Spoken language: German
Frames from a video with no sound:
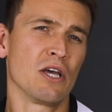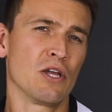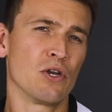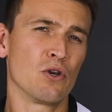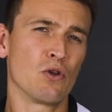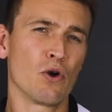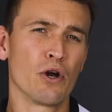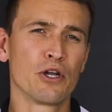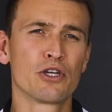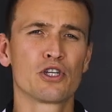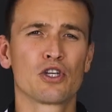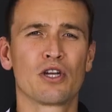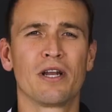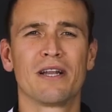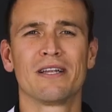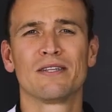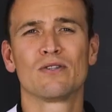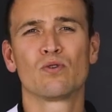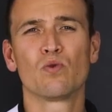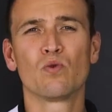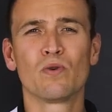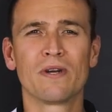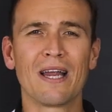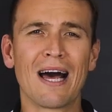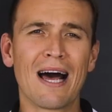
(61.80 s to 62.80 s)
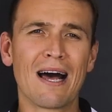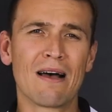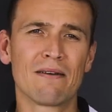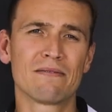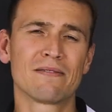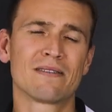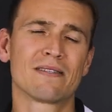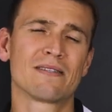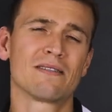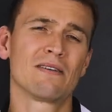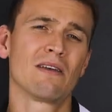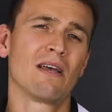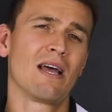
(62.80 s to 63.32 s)
In Deutschland, du
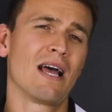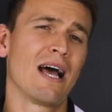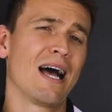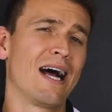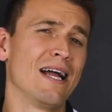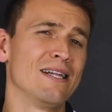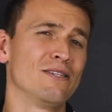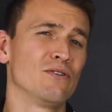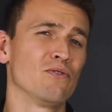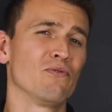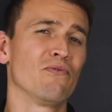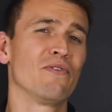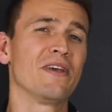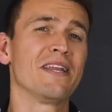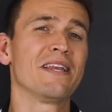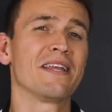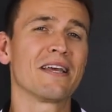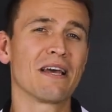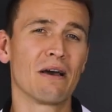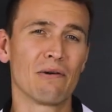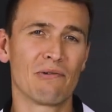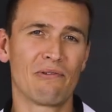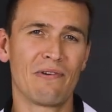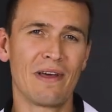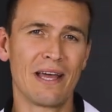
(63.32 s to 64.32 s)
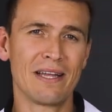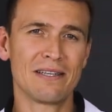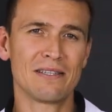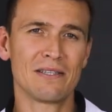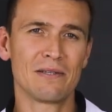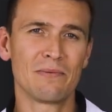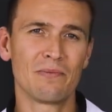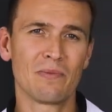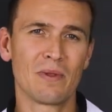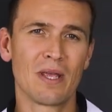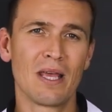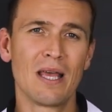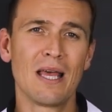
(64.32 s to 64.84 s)
darfst also weniger
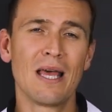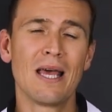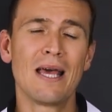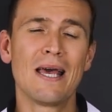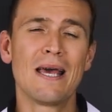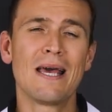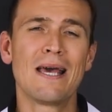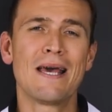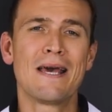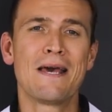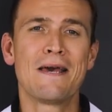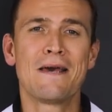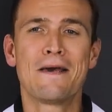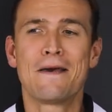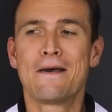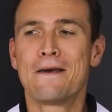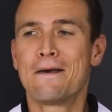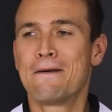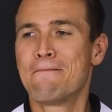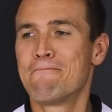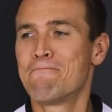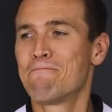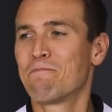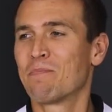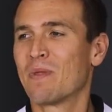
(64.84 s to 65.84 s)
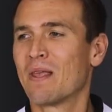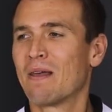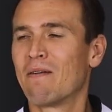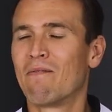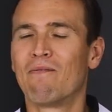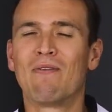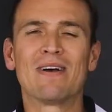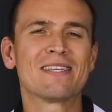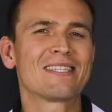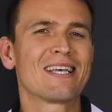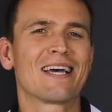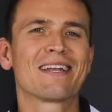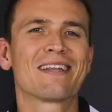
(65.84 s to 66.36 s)
Fett.
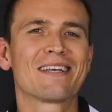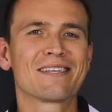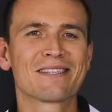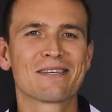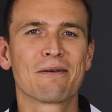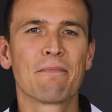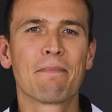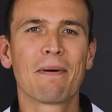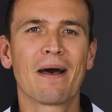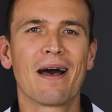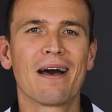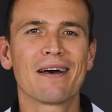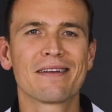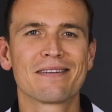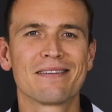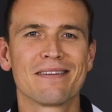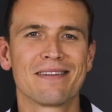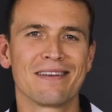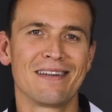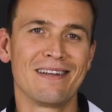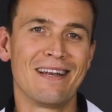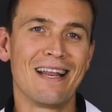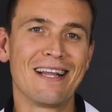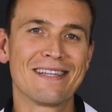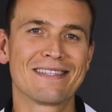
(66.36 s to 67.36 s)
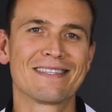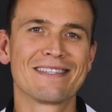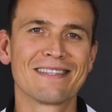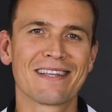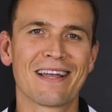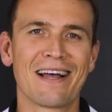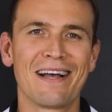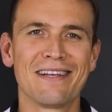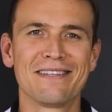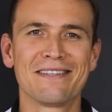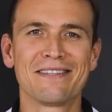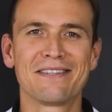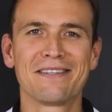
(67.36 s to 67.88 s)
Was hat das gebracht in den letzten
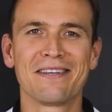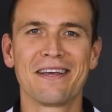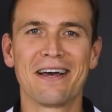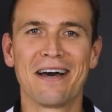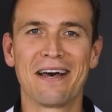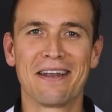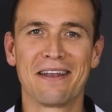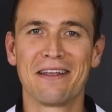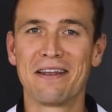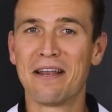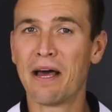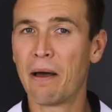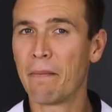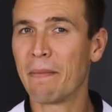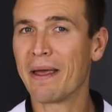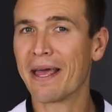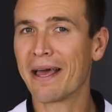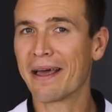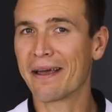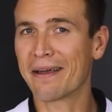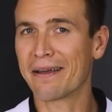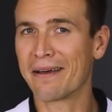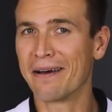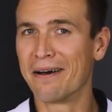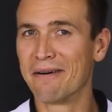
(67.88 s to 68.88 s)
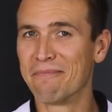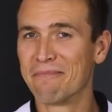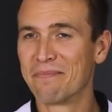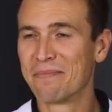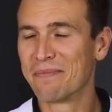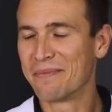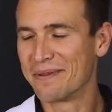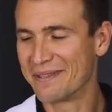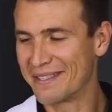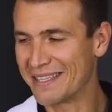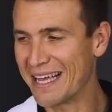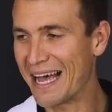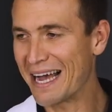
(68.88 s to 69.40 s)
30 Jahren in Amerika?
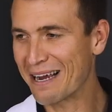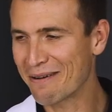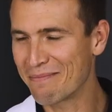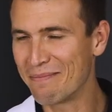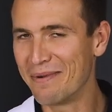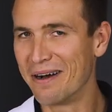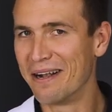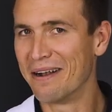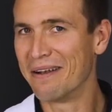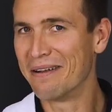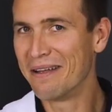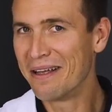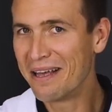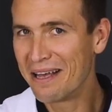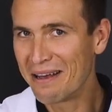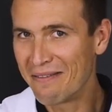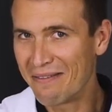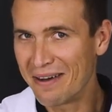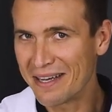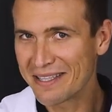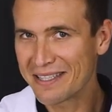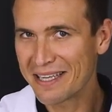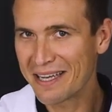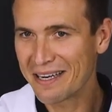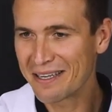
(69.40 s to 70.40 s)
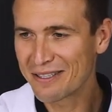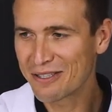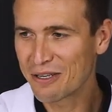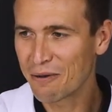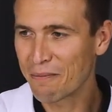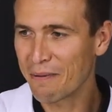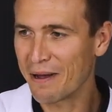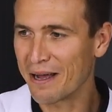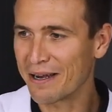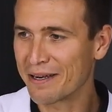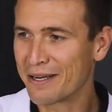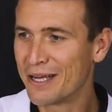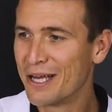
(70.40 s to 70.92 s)
Sag mal, was hat es
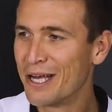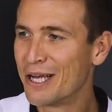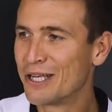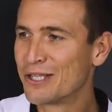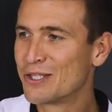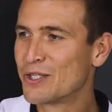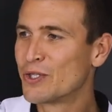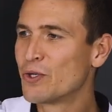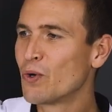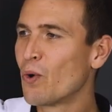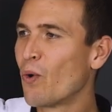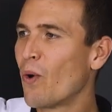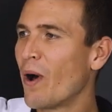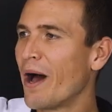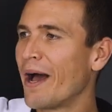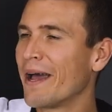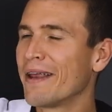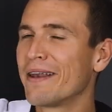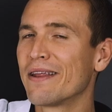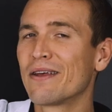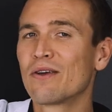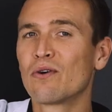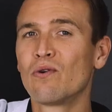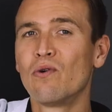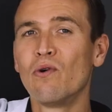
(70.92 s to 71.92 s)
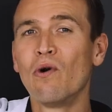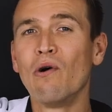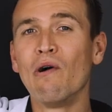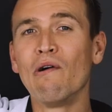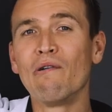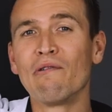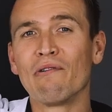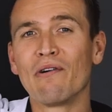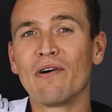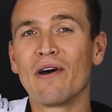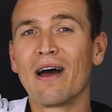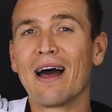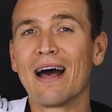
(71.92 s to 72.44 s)
gebracht? So eine
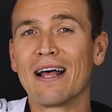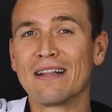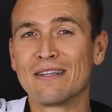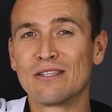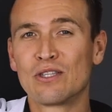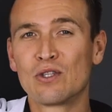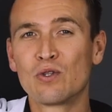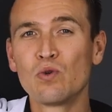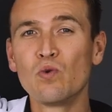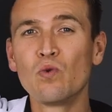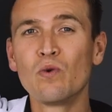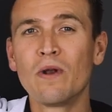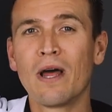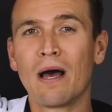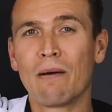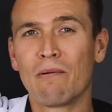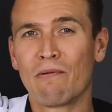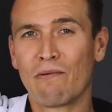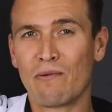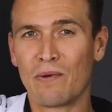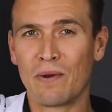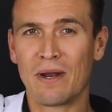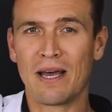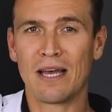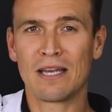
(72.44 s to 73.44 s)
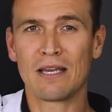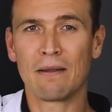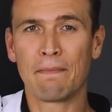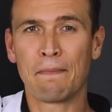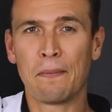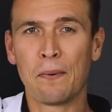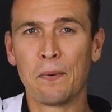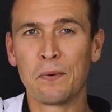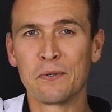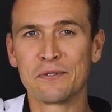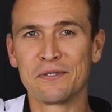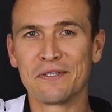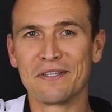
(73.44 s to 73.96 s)
Kurve an Zunahme von
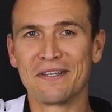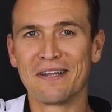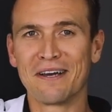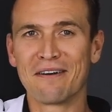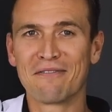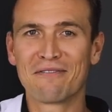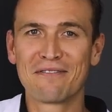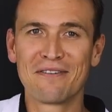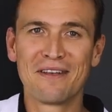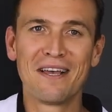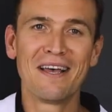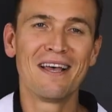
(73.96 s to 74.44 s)
Adipositas.